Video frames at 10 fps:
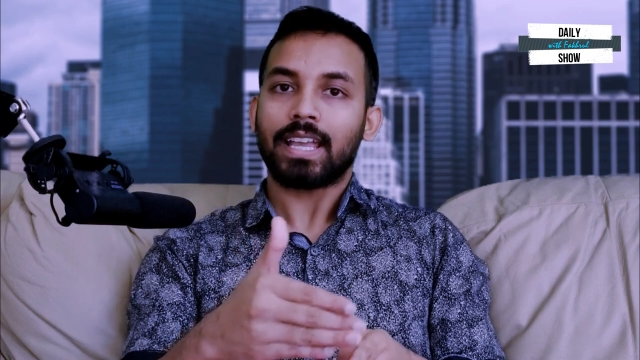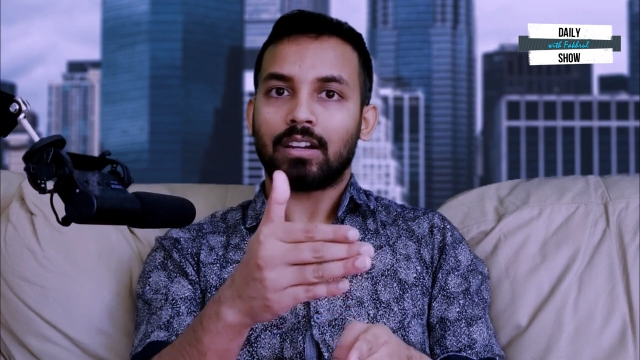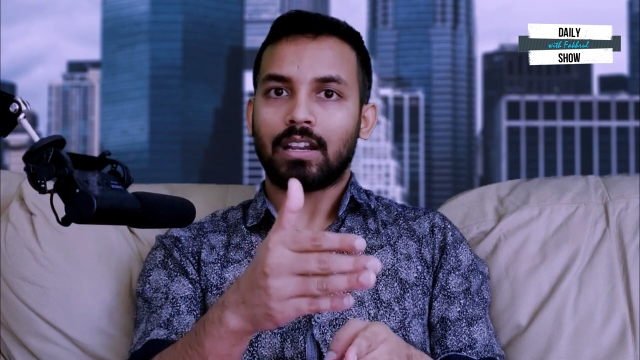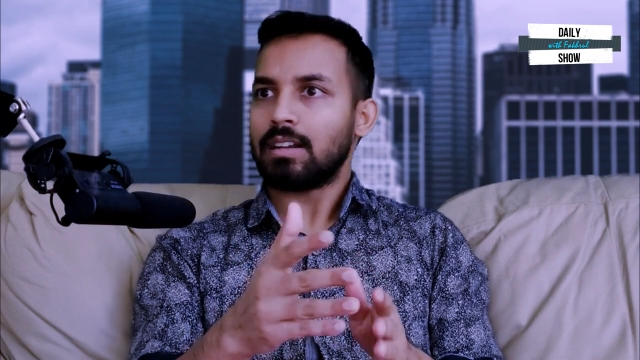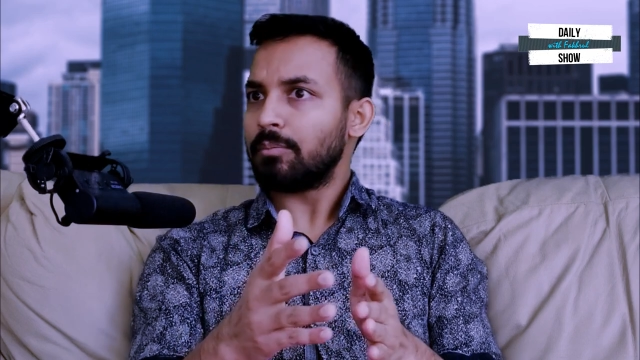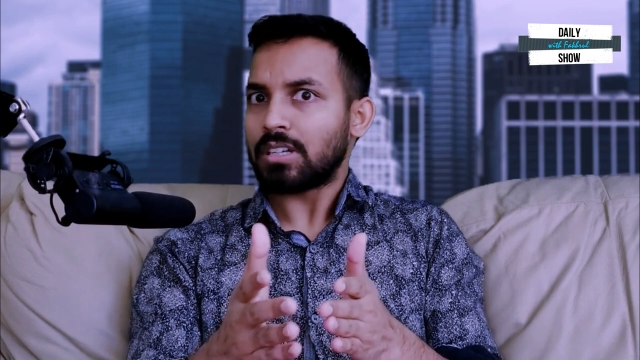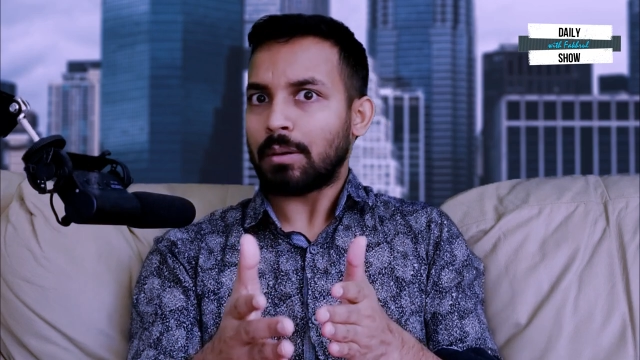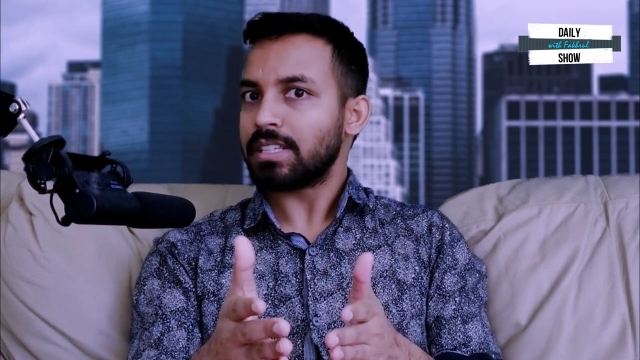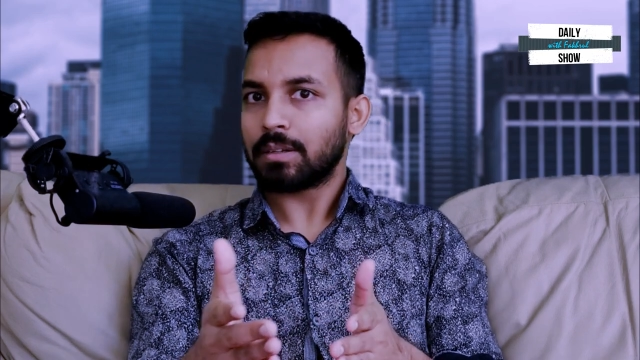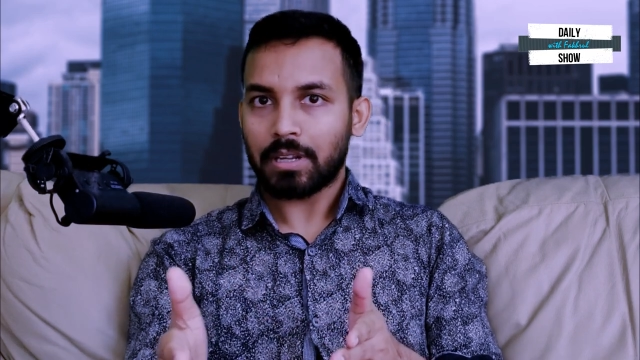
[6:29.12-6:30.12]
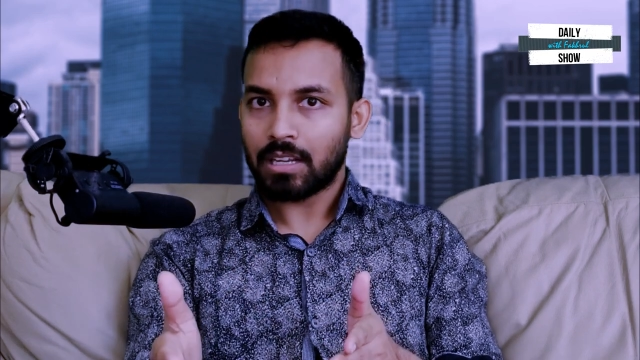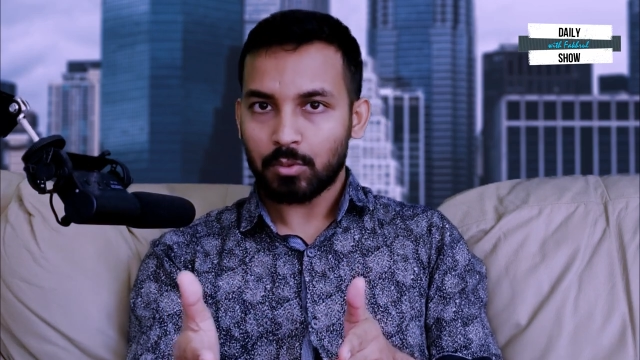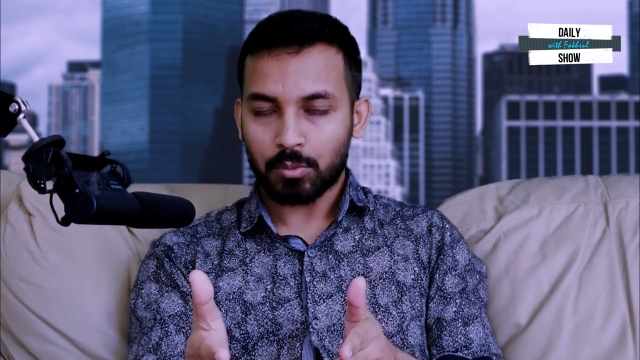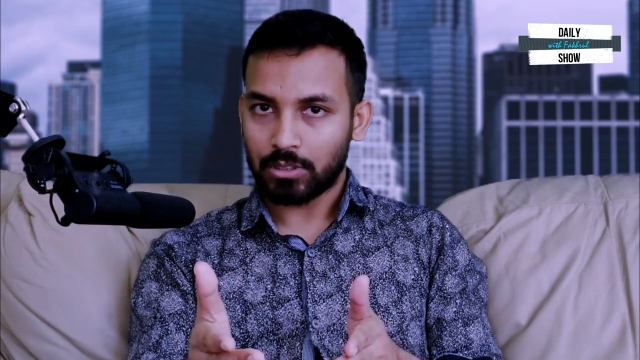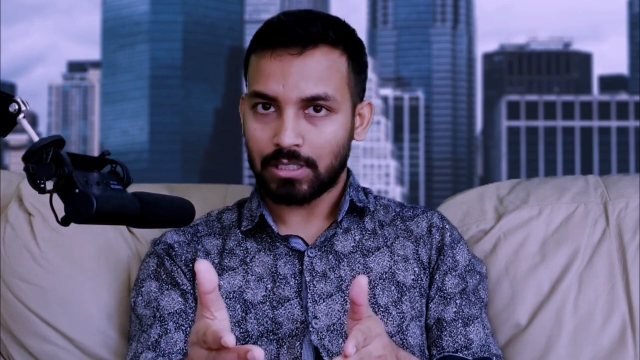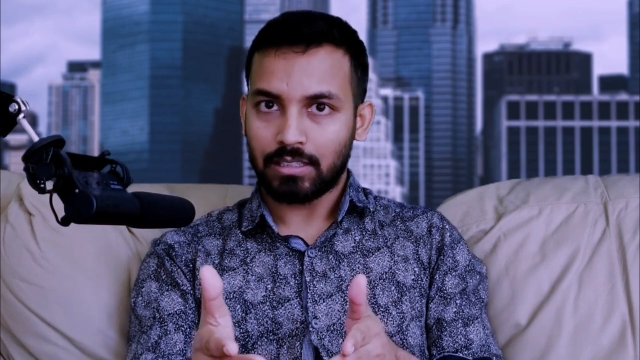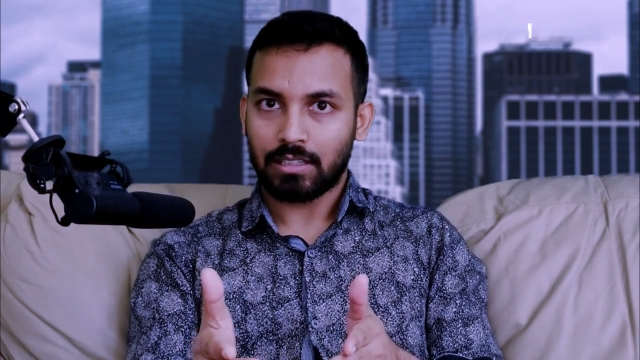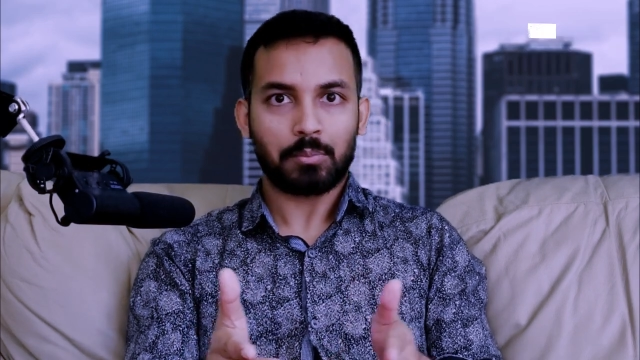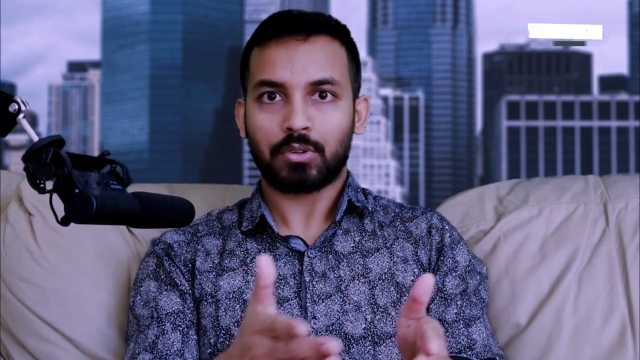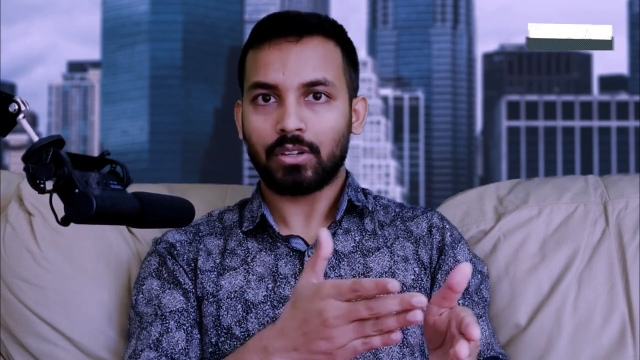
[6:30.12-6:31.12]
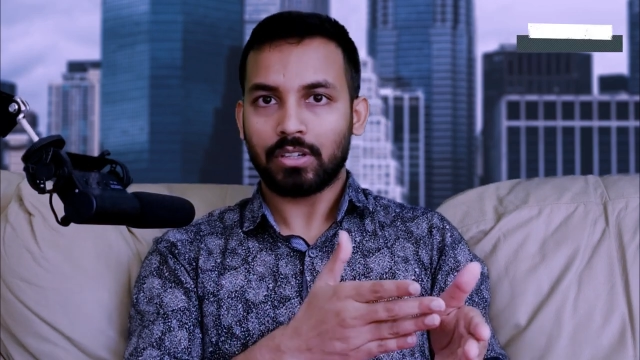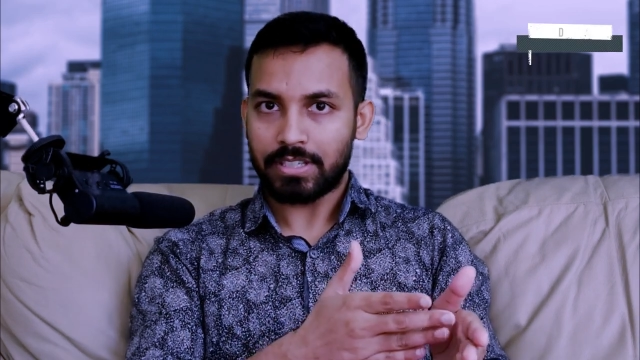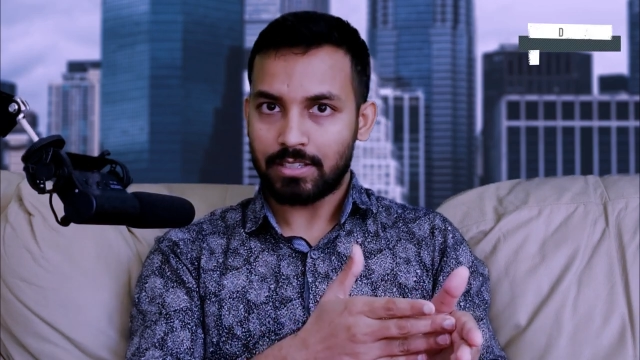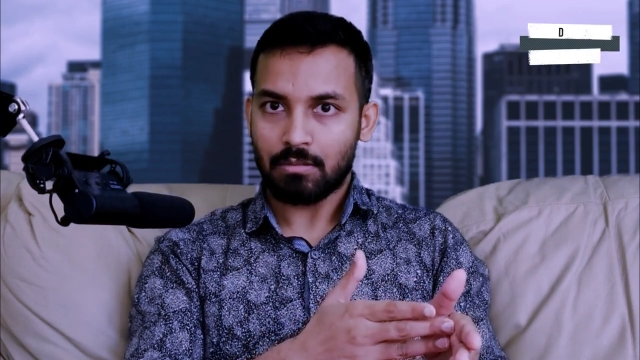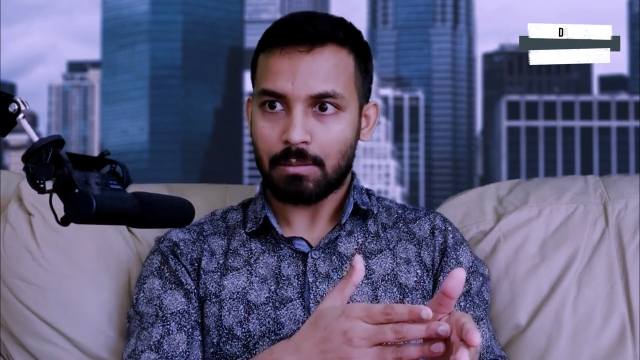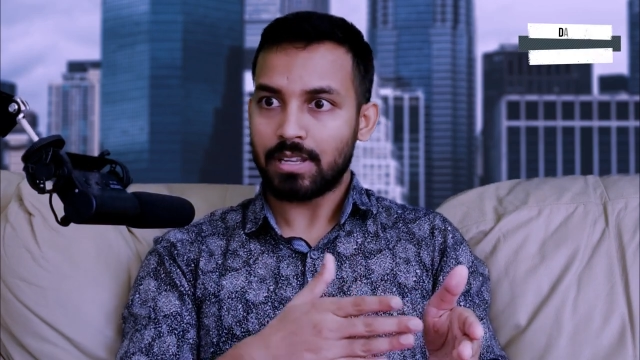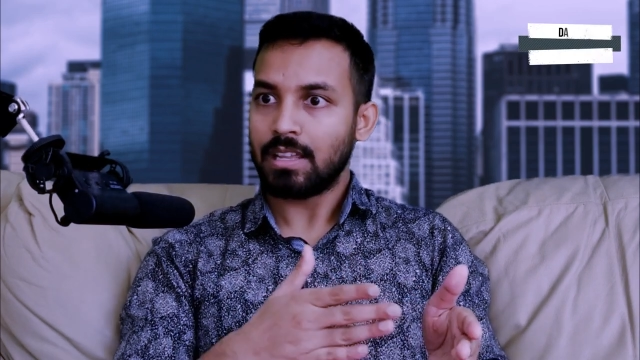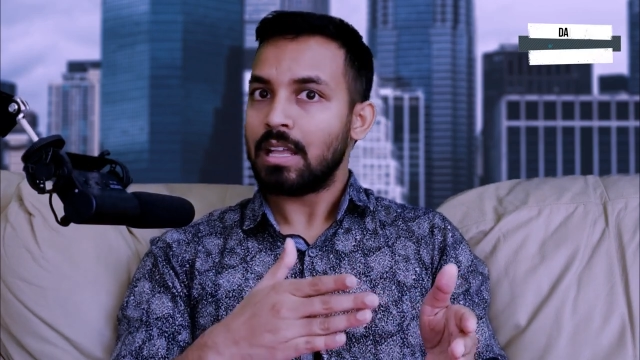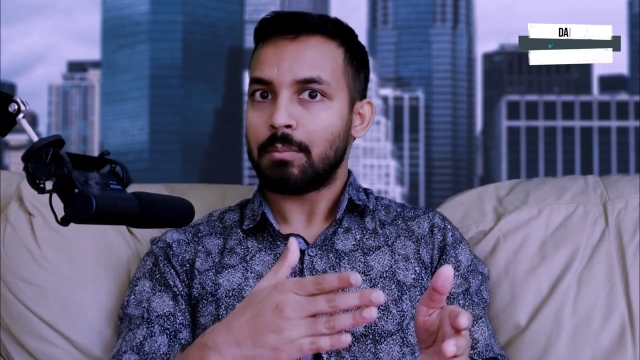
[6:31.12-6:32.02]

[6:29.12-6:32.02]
এই কারণে এখন আপনি সামাজিক প্রেক্ষাপট বললাম তারপর এগুলো চেঞ্জ হবে আপনি